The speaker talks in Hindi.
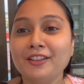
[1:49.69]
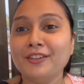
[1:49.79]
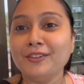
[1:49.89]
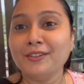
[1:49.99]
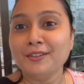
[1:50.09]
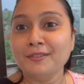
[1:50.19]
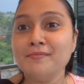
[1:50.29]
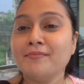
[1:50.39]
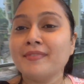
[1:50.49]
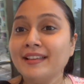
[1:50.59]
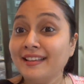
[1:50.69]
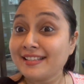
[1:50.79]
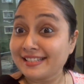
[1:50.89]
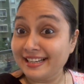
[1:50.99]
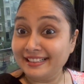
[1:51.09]
तो
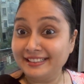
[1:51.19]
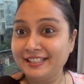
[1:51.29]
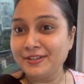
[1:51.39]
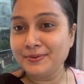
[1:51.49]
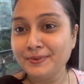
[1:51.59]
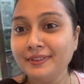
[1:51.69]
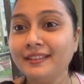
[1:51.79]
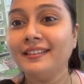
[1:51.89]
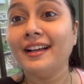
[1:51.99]
स्टे ट्यून